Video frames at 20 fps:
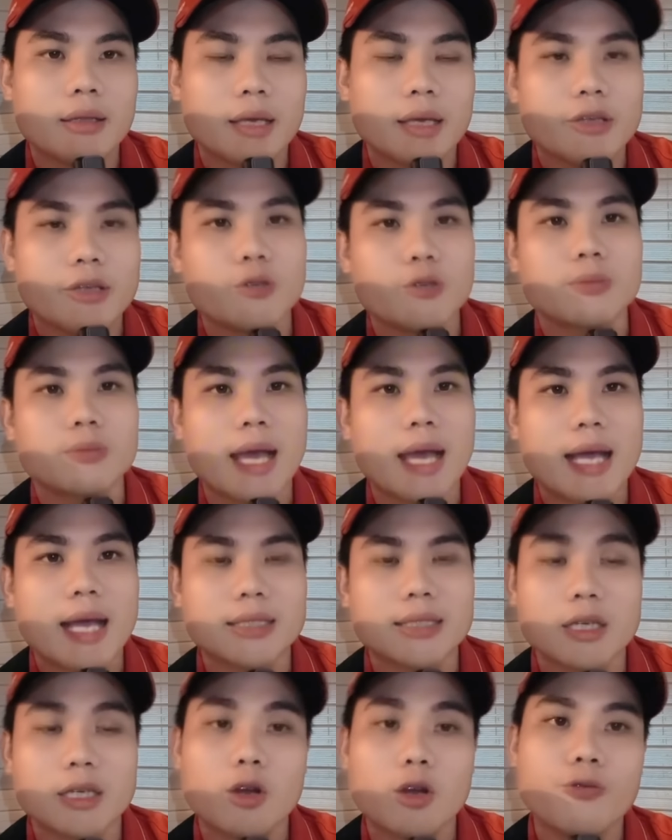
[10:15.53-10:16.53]
thì chúng
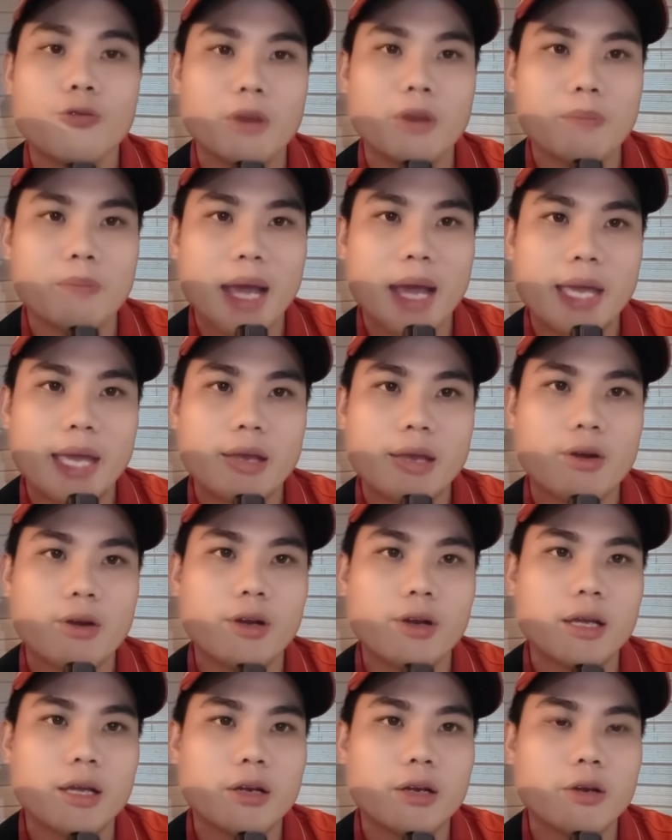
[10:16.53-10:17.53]
ta sẽ có phim hay
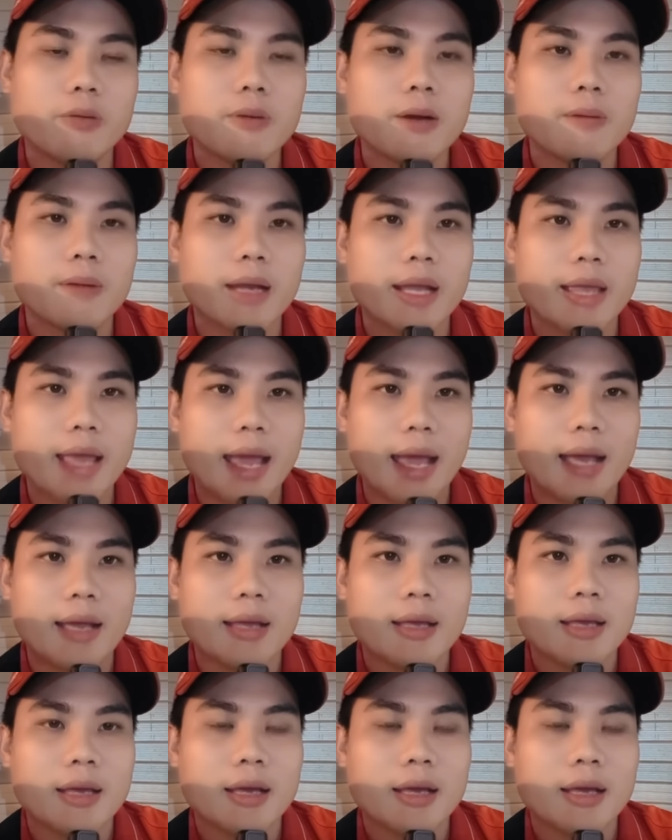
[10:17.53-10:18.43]
coi rồi đúng không cả nhà